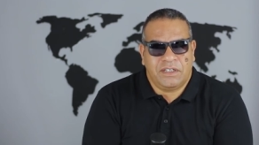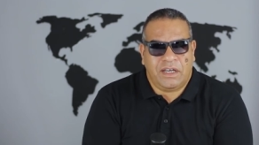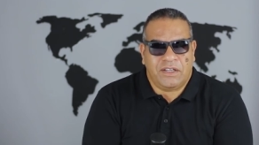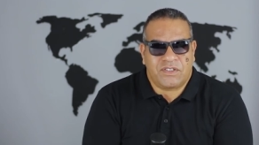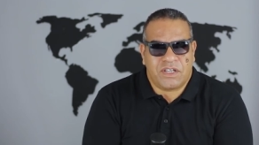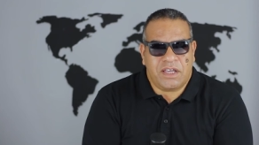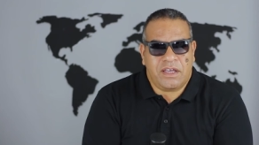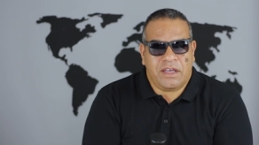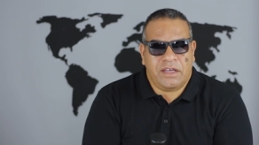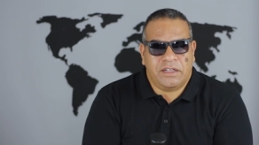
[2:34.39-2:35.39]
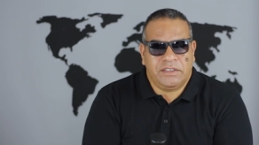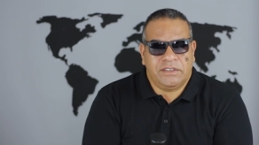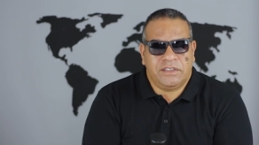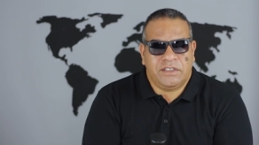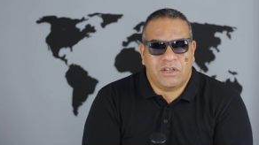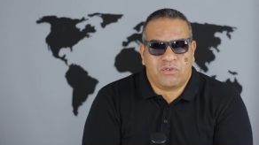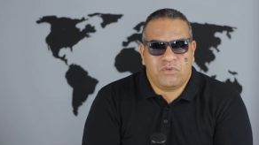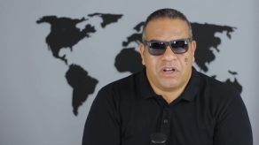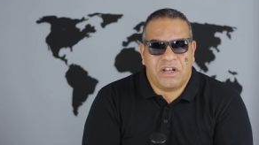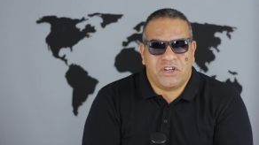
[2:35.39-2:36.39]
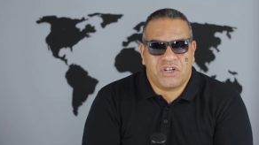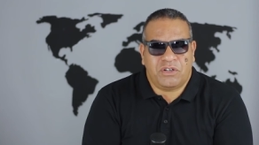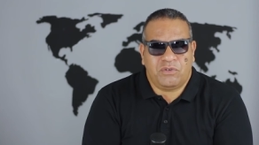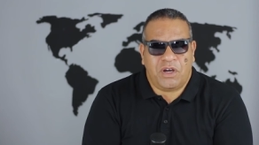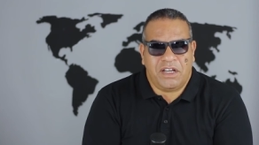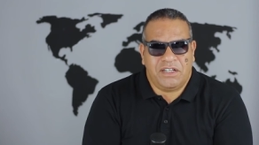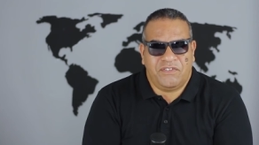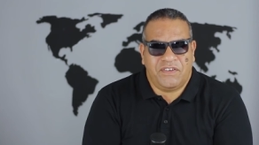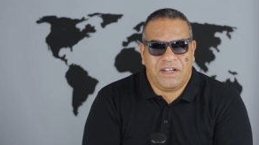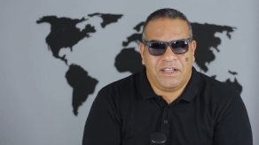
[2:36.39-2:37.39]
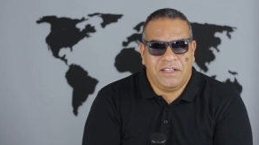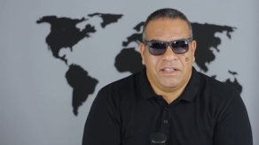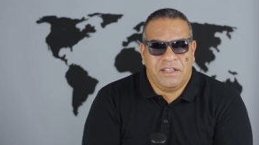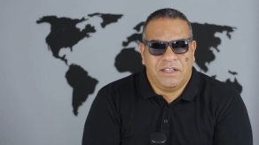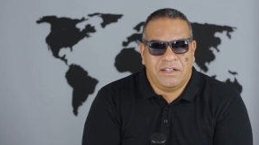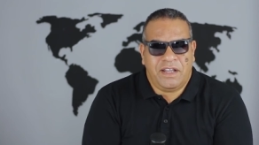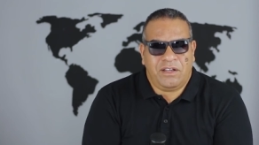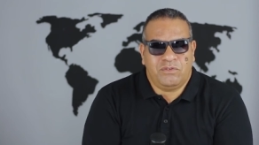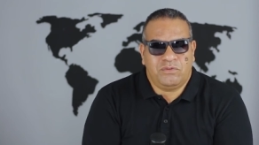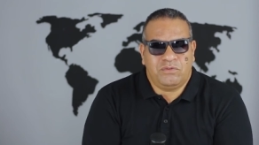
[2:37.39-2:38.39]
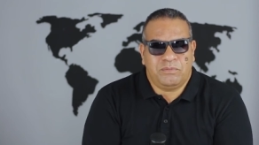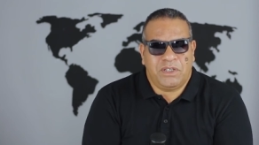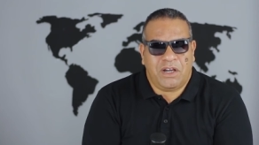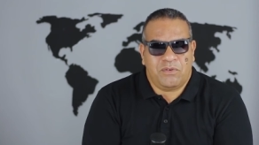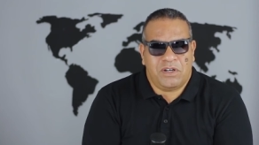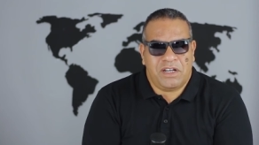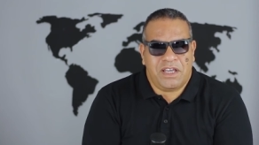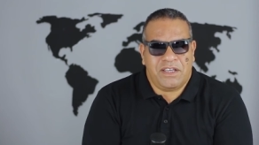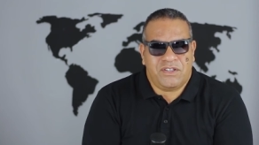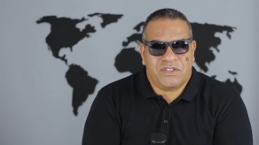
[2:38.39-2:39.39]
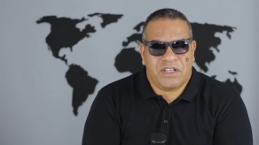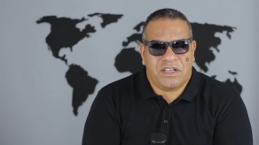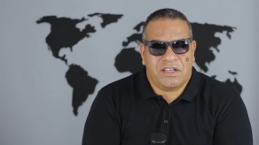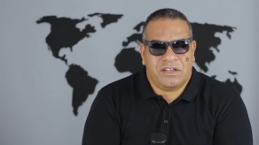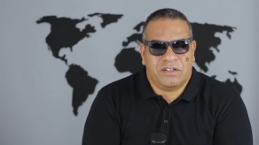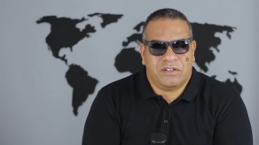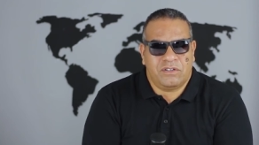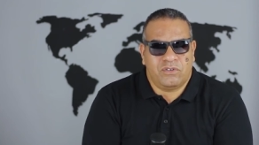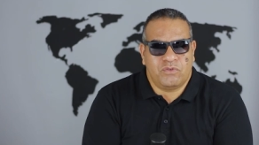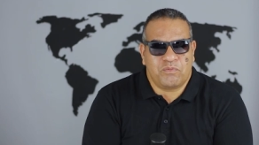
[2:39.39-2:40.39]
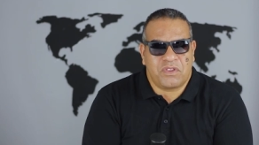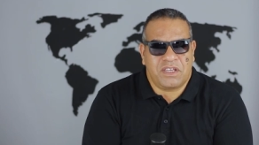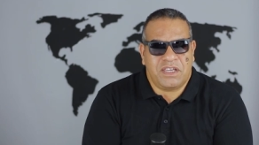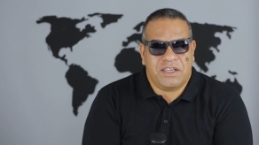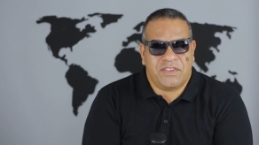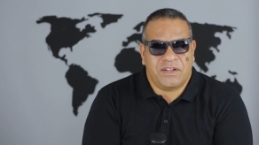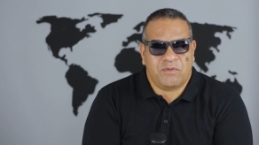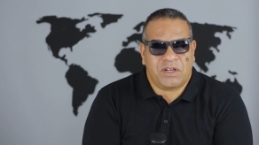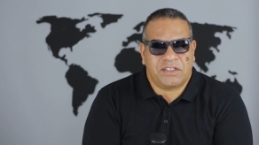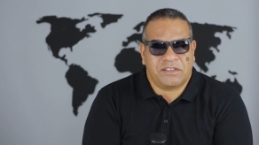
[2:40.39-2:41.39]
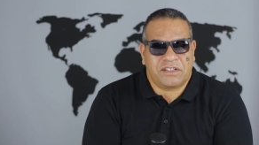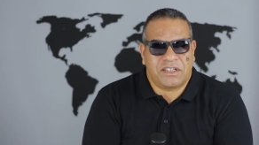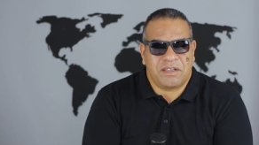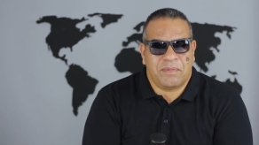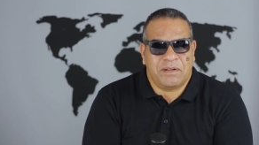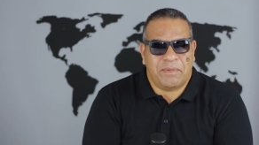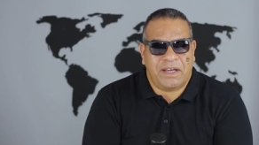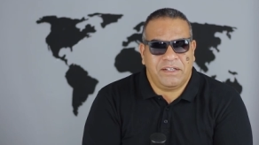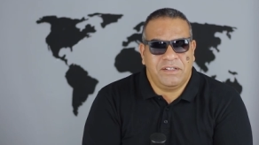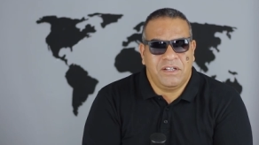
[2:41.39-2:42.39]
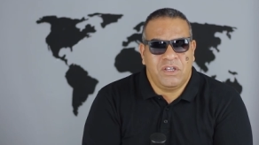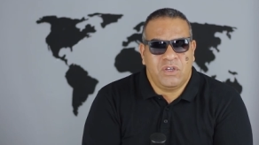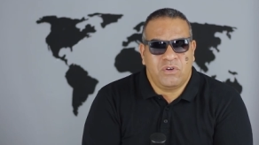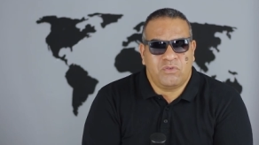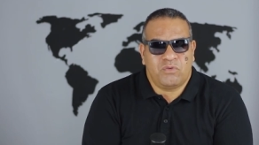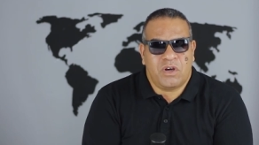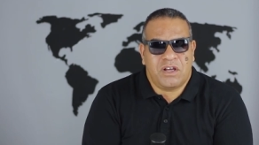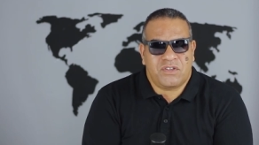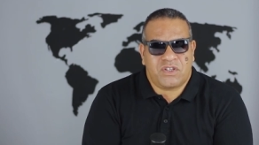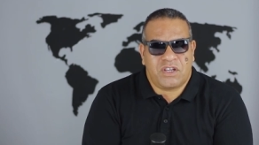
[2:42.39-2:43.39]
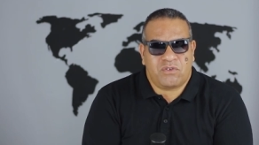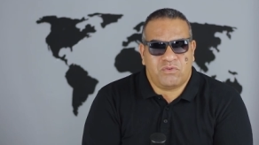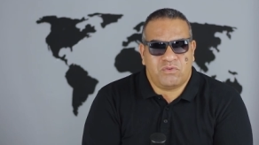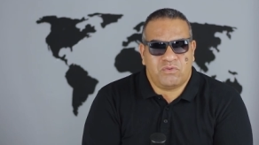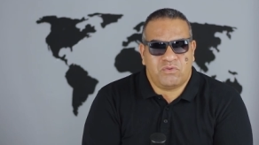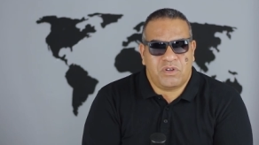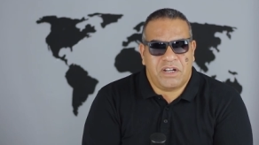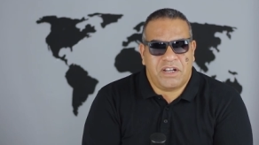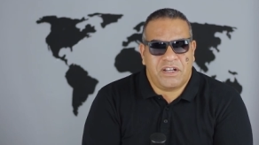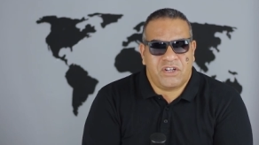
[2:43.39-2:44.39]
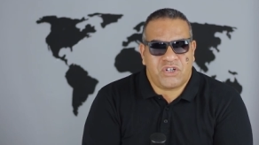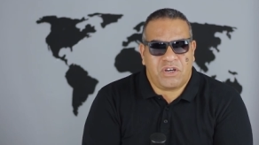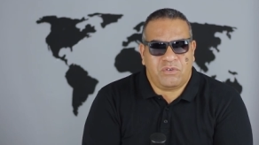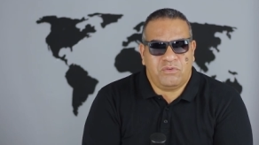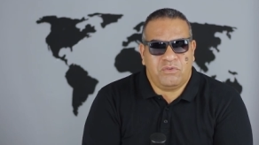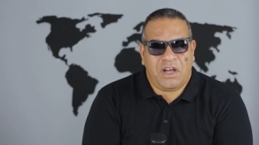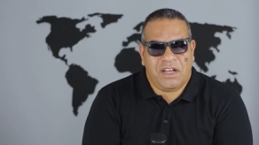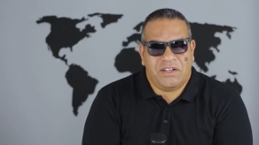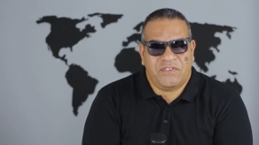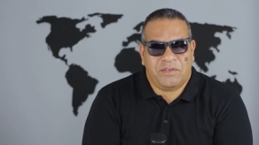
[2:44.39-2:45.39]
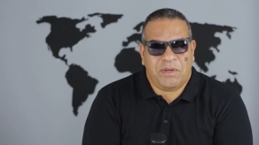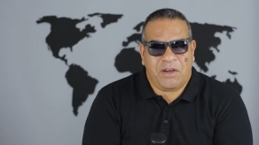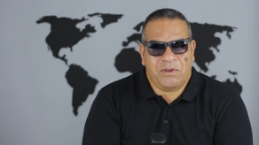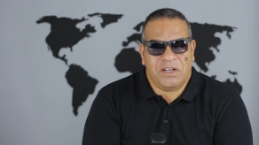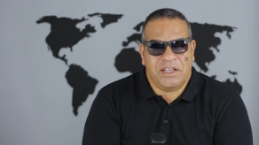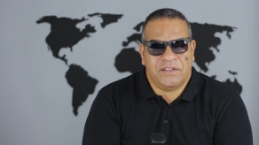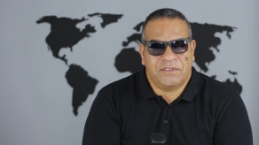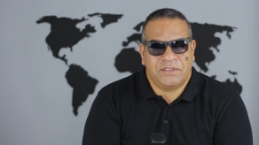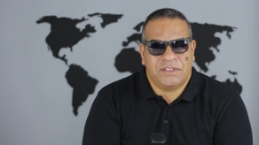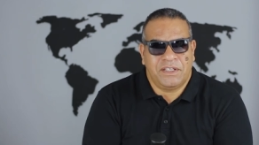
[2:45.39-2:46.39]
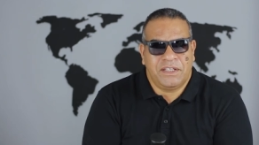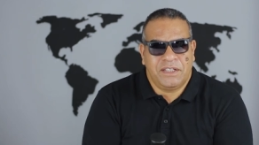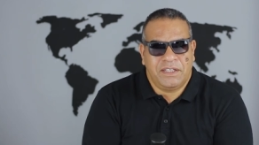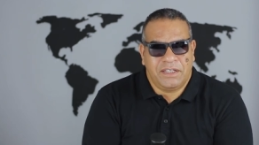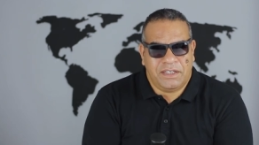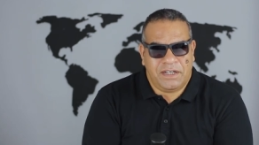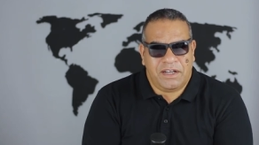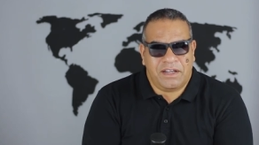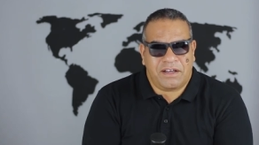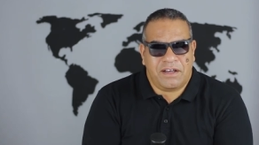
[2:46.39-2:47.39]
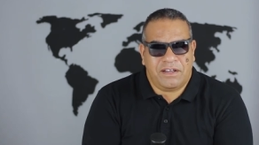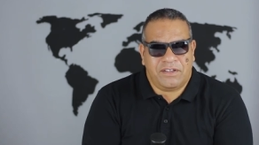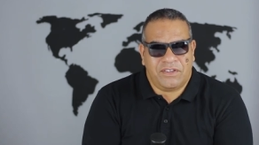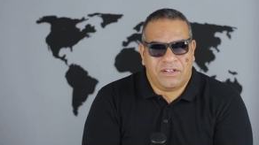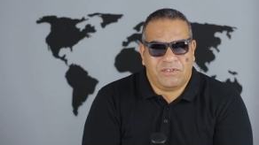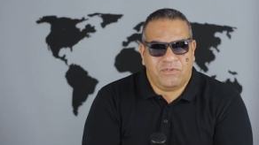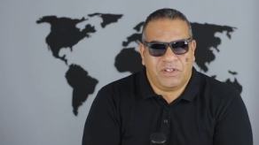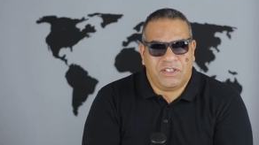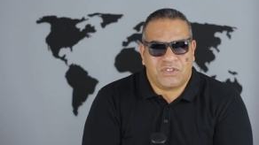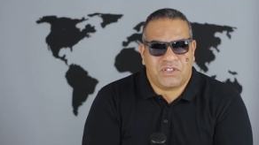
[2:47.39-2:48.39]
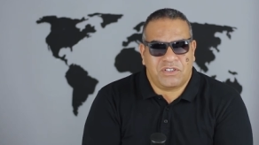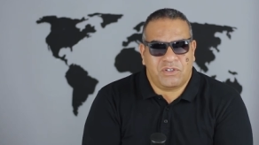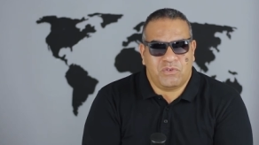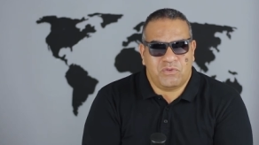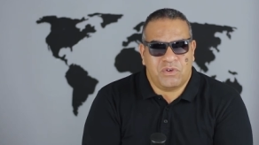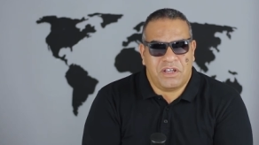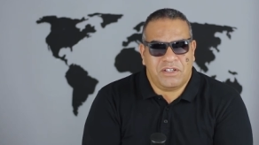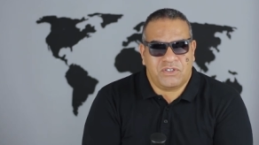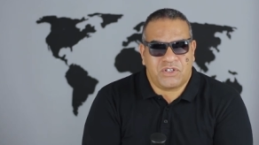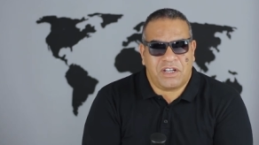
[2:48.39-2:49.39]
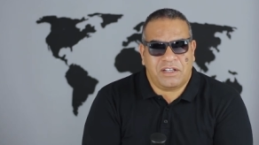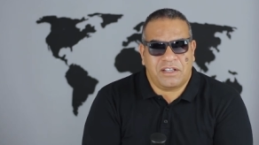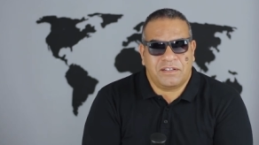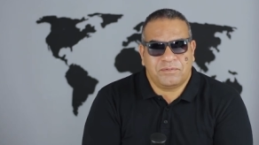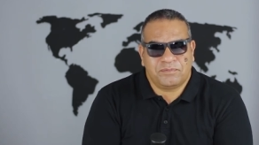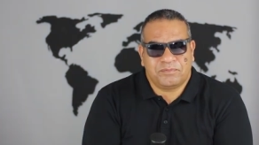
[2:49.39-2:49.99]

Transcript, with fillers: عسى أن يكون النجاح حليفنا نحن بحول الله سنمضي إذا وقتا طيبا معا وسيكون لنا النجاح حليفا بحول الله إلى اللقاء إذا في الحصة الأولى إن شاء الله